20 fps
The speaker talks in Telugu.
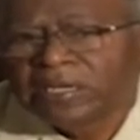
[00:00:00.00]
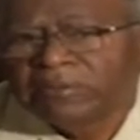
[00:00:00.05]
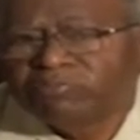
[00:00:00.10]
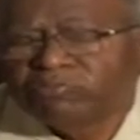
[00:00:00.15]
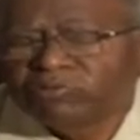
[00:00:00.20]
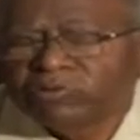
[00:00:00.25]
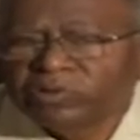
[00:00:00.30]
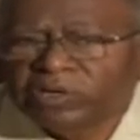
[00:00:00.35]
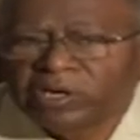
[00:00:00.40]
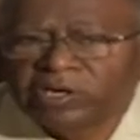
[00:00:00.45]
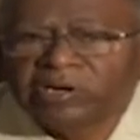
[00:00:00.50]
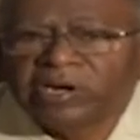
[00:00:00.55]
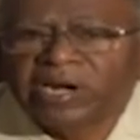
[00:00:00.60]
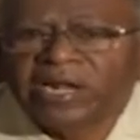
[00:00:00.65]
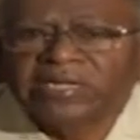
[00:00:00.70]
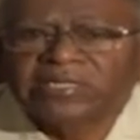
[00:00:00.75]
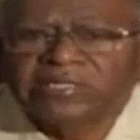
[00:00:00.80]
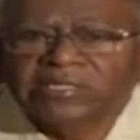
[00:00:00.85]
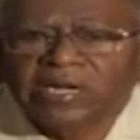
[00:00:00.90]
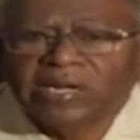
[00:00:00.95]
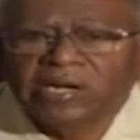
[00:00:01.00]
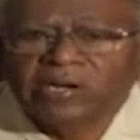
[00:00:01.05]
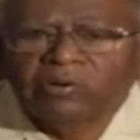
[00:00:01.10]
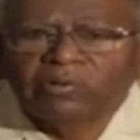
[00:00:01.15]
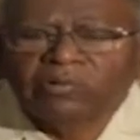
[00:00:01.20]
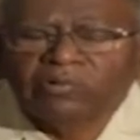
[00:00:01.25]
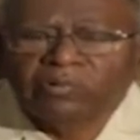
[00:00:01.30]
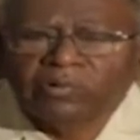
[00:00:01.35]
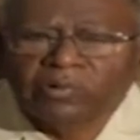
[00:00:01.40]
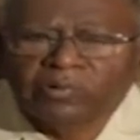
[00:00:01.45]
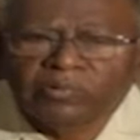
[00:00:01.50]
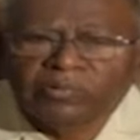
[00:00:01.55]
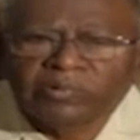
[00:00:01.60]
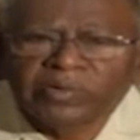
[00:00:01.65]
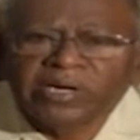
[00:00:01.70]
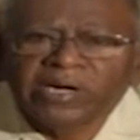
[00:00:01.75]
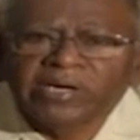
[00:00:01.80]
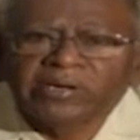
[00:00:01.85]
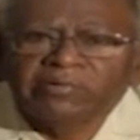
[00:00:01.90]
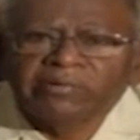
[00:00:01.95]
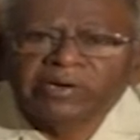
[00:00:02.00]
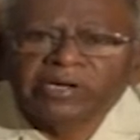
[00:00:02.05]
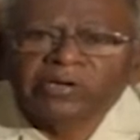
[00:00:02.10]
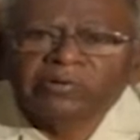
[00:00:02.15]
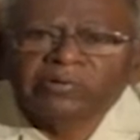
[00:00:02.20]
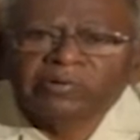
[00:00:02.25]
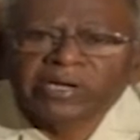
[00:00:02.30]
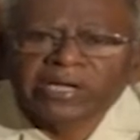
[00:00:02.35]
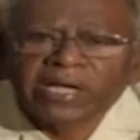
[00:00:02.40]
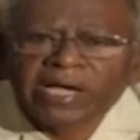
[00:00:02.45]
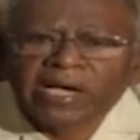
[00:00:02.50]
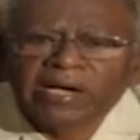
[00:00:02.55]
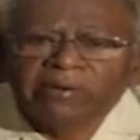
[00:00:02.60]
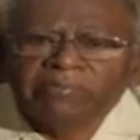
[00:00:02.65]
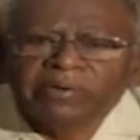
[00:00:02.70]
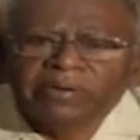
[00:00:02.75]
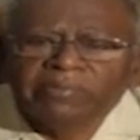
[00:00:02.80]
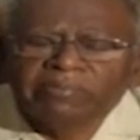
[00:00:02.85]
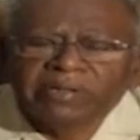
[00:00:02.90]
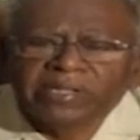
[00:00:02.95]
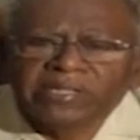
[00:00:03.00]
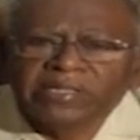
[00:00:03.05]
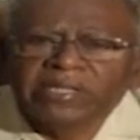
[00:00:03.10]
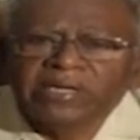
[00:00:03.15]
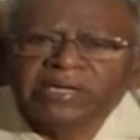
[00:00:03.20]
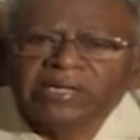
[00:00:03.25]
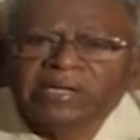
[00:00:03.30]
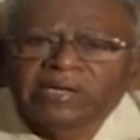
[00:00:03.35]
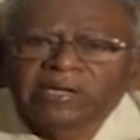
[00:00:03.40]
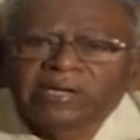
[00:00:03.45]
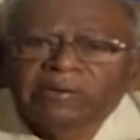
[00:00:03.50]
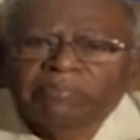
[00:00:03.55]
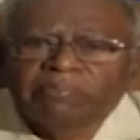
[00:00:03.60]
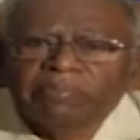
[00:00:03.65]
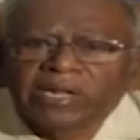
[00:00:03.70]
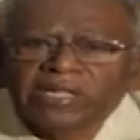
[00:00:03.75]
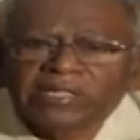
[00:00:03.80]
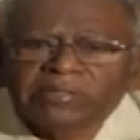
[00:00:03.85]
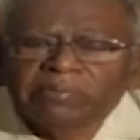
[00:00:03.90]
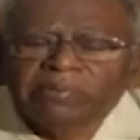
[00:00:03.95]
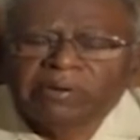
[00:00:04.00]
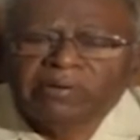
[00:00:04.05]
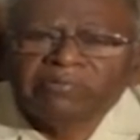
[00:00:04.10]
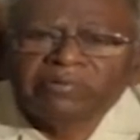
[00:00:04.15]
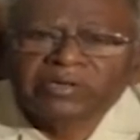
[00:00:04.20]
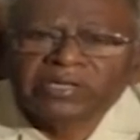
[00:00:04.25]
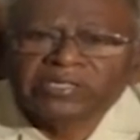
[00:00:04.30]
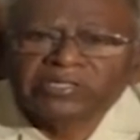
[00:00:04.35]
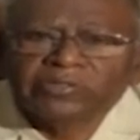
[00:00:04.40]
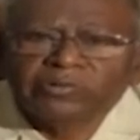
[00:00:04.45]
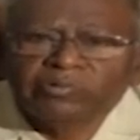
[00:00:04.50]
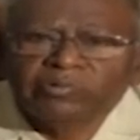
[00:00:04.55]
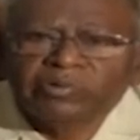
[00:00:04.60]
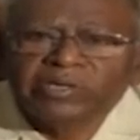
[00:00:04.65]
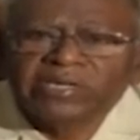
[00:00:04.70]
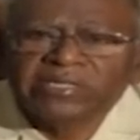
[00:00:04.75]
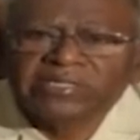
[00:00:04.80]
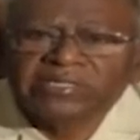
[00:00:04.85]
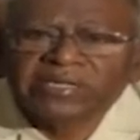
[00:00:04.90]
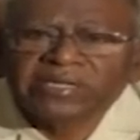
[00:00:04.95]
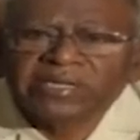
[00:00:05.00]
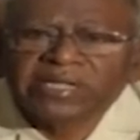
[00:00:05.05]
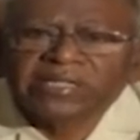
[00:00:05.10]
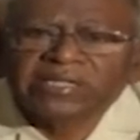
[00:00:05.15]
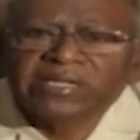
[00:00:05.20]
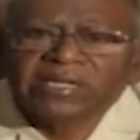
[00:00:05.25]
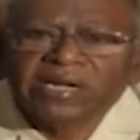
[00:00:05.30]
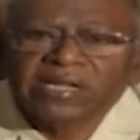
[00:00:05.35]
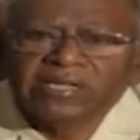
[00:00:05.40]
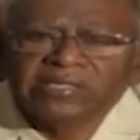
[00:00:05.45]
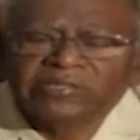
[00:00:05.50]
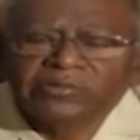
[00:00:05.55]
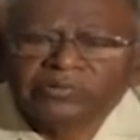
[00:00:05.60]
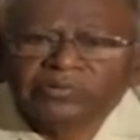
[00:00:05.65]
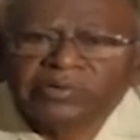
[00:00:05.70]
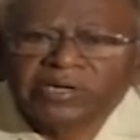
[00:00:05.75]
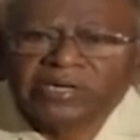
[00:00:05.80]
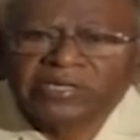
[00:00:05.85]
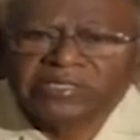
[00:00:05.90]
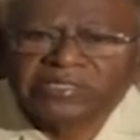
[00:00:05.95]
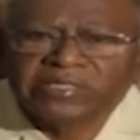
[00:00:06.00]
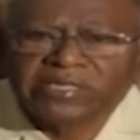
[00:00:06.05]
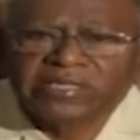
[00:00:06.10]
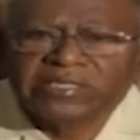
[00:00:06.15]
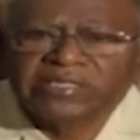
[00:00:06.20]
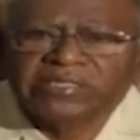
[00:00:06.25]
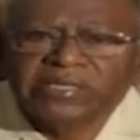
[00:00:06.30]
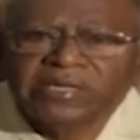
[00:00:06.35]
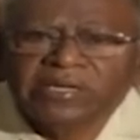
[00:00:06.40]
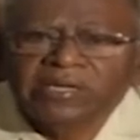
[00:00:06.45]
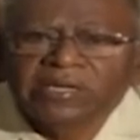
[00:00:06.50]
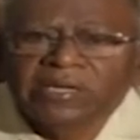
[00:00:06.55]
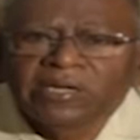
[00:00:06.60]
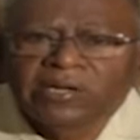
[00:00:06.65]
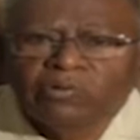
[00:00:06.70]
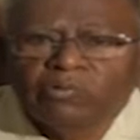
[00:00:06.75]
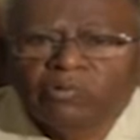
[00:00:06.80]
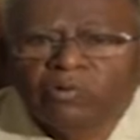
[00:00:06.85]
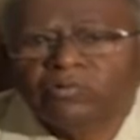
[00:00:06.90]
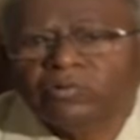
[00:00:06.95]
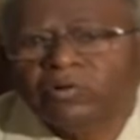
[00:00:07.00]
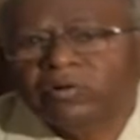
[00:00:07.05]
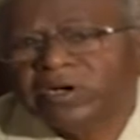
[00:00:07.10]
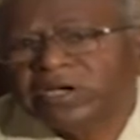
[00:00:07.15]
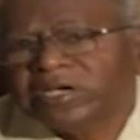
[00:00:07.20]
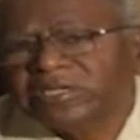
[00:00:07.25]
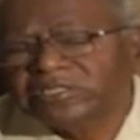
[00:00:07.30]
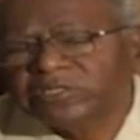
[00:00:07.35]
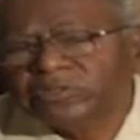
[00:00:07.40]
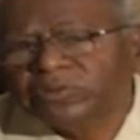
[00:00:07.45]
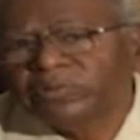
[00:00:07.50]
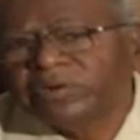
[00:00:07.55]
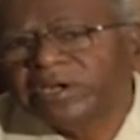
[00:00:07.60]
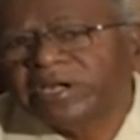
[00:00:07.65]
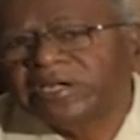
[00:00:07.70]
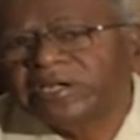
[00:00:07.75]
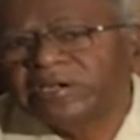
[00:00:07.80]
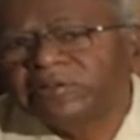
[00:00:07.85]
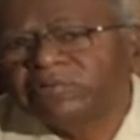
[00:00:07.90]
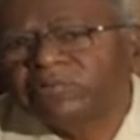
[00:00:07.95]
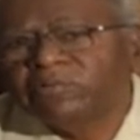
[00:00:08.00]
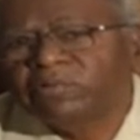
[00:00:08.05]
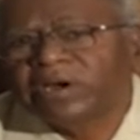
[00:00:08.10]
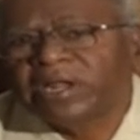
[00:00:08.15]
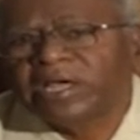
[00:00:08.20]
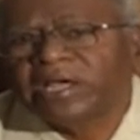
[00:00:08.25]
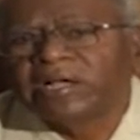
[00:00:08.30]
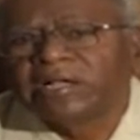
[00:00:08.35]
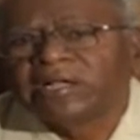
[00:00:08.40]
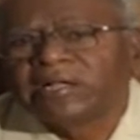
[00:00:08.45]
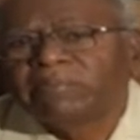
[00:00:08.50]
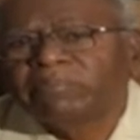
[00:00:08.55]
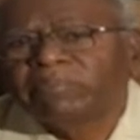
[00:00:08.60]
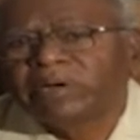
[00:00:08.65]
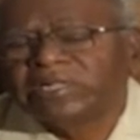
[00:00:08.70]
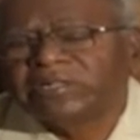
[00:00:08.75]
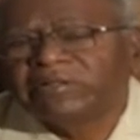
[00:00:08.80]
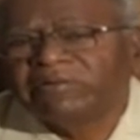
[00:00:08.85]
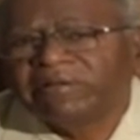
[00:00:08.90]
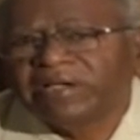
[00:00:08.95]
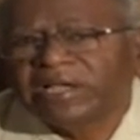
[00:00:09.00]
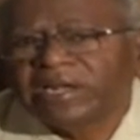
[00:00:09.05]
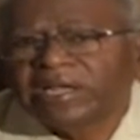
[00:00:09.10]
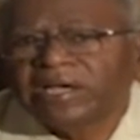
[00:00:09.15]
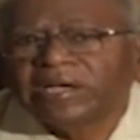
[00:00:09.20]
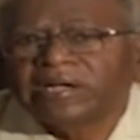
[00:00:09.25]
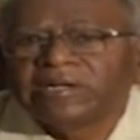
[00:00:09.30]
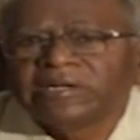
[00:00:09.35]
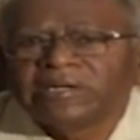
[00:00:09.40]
ఇప్పుడు రెండు రాష్ట్రాల్లో కూడా ఉన్నటువంటి ఒక యాభై మందిని ప్రతిభ ఉన్న స్టూడెంట్స్ టెన్త్ క్లాస్ స్టూడెంట్స్ చేసి ఒక్కొక్క స్టూడెంట్కి కూడా పదివేల